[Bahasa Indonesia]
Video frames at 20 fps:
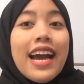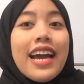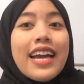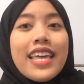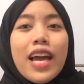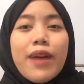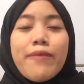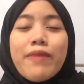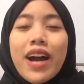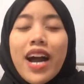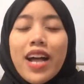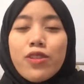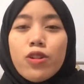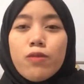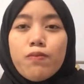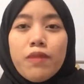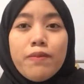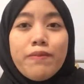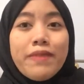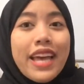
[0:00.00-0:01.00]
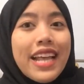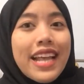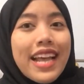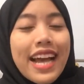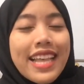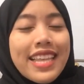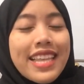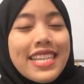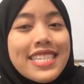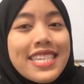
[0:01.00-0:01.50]
yang mengatur
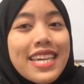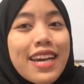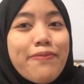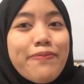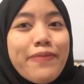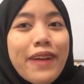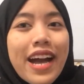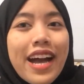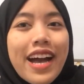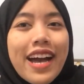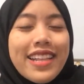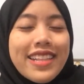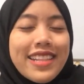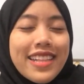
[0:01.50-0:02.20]
pembiayaannya siapa?